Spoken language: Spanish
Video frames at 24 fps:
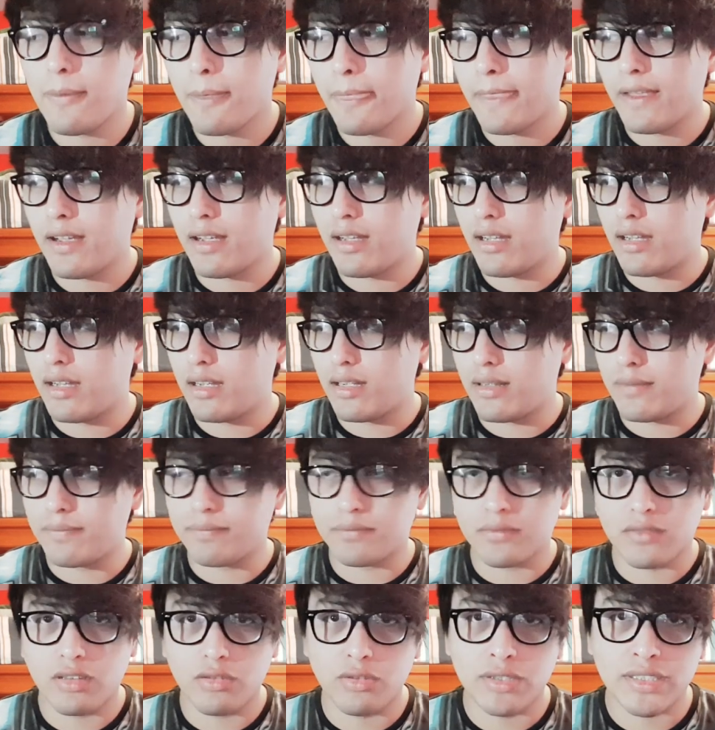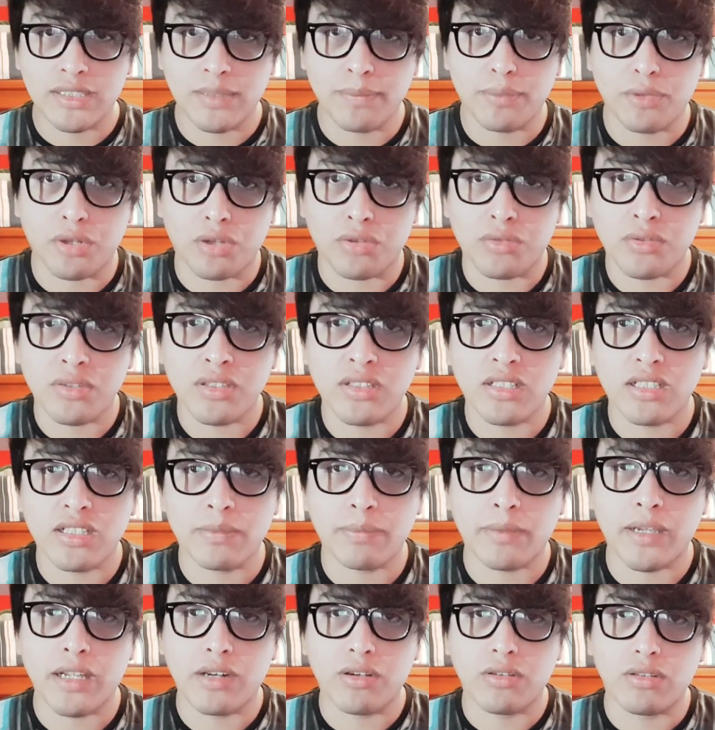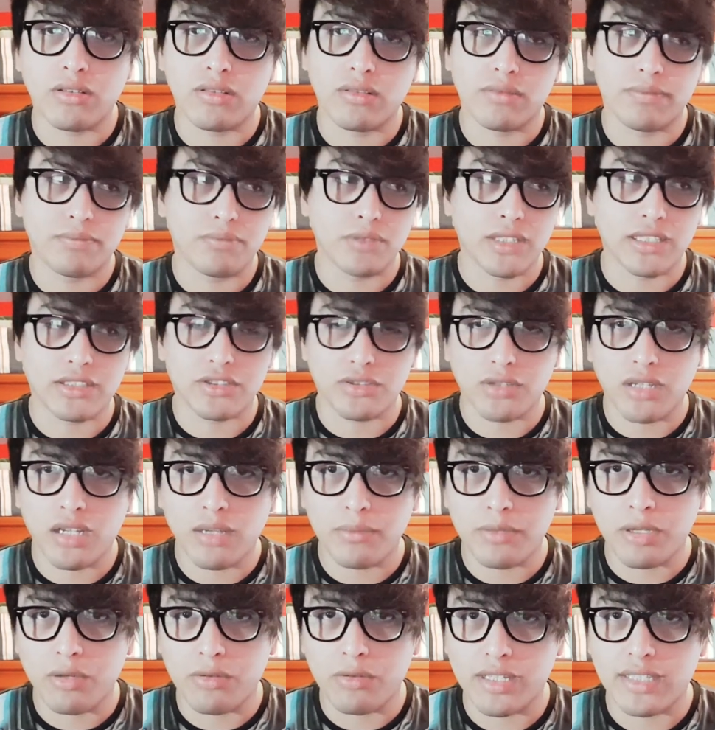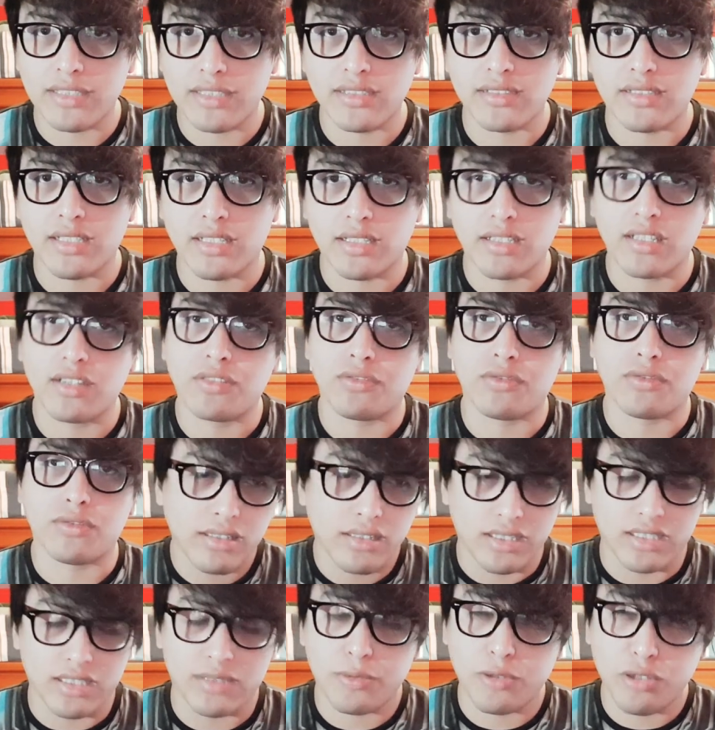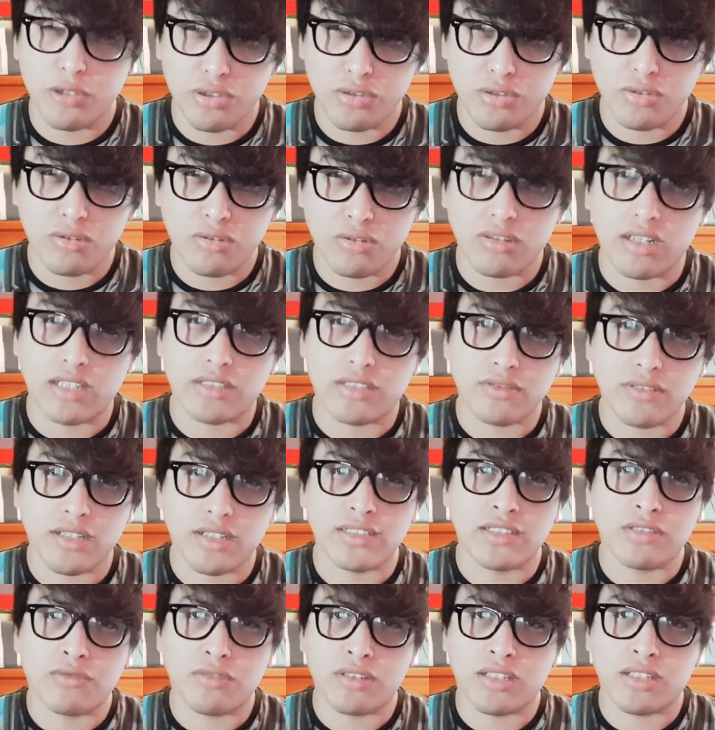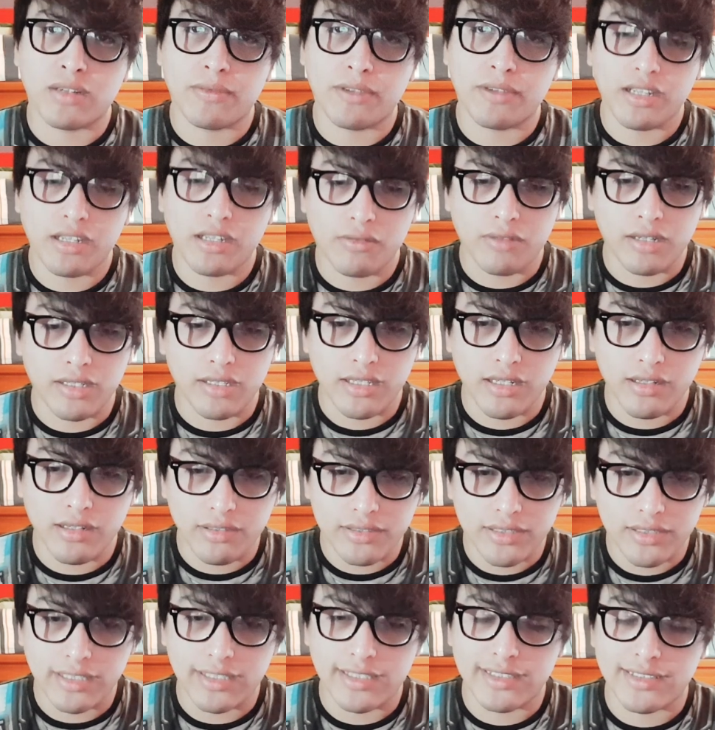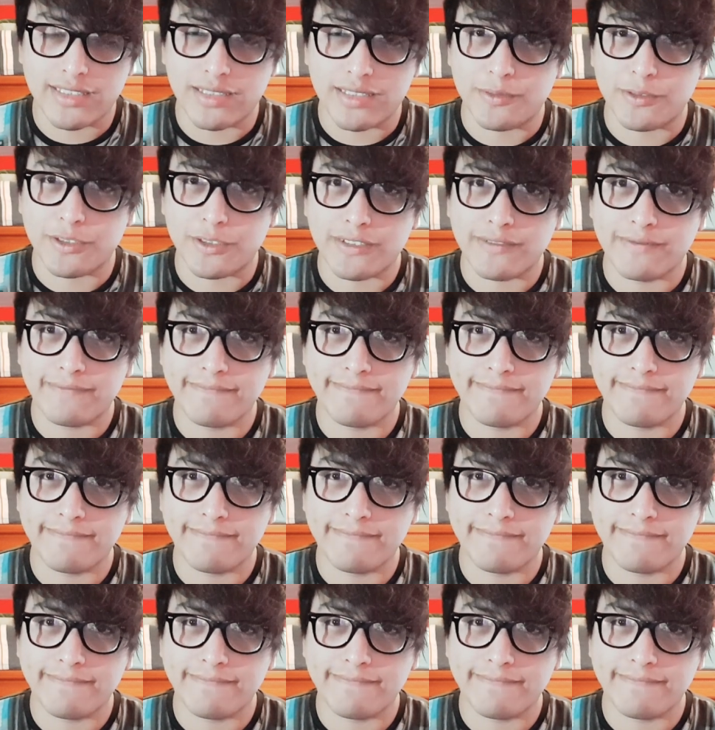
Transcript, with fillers: Ah, lo hice por Twitter, pero pues toda mi audiencia está aquí en YouTube. Espero de todo corazón que se encuentre bien y cualquier cosa, aquí estamos.